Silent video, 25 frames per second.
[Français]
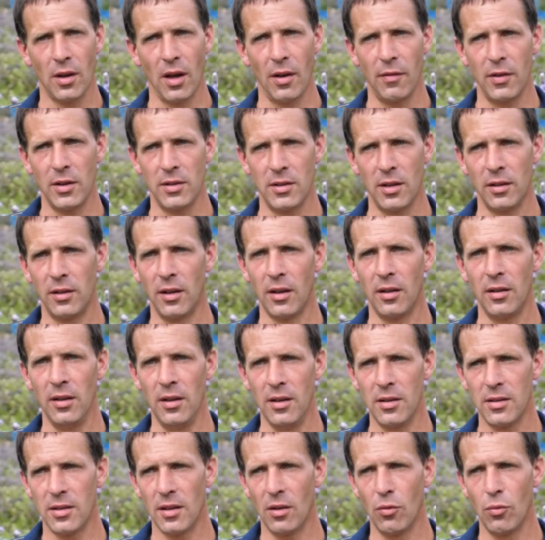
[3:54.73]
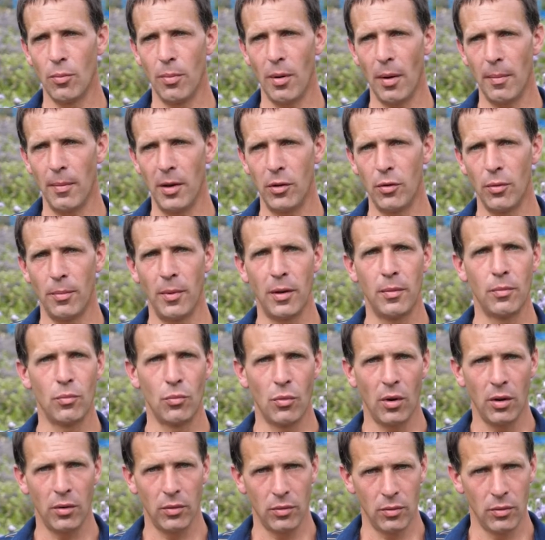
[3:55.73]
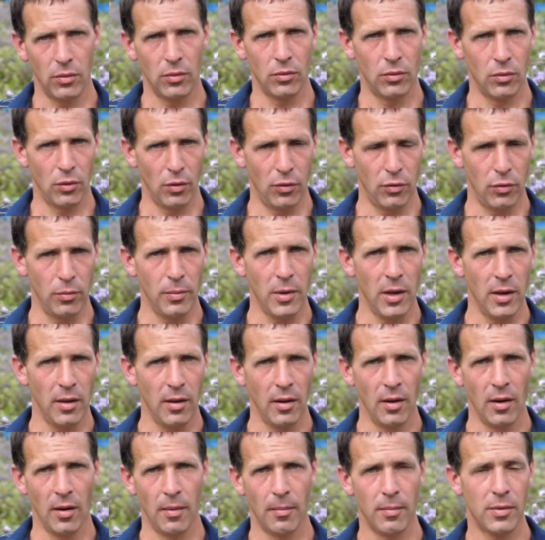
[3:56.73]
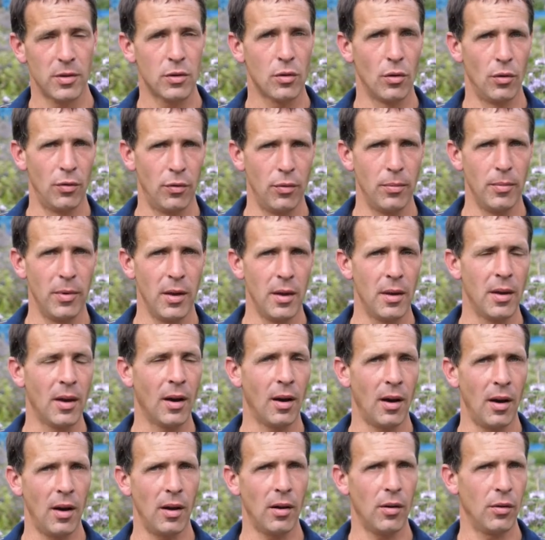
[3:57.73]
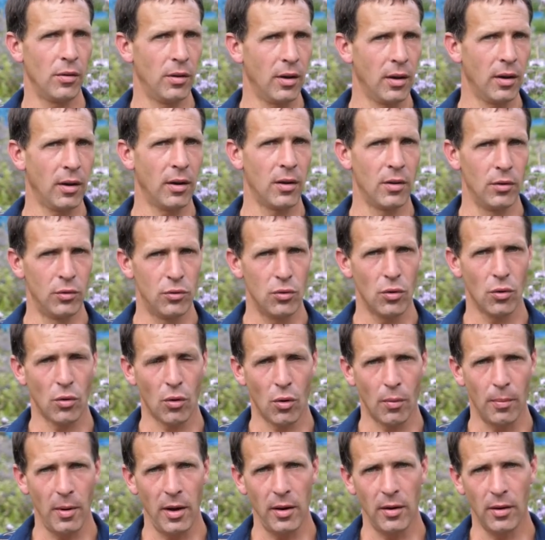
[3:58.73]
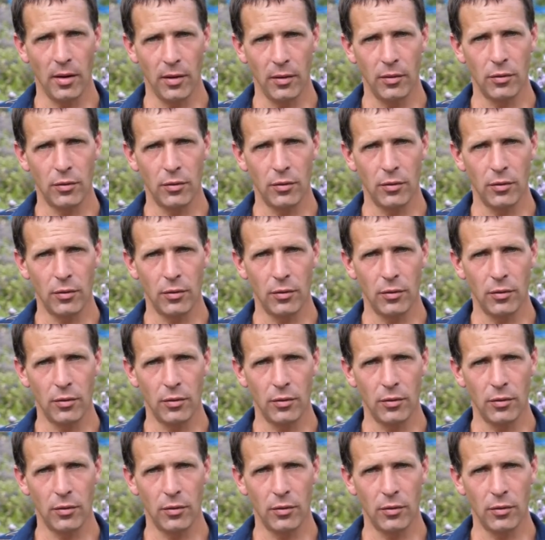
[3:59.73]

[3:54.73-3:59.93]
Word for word: Avec cette technique, ça nous permet de mettre moins de fumier, parce que le fumier est rare en agriculture urbaine, hein.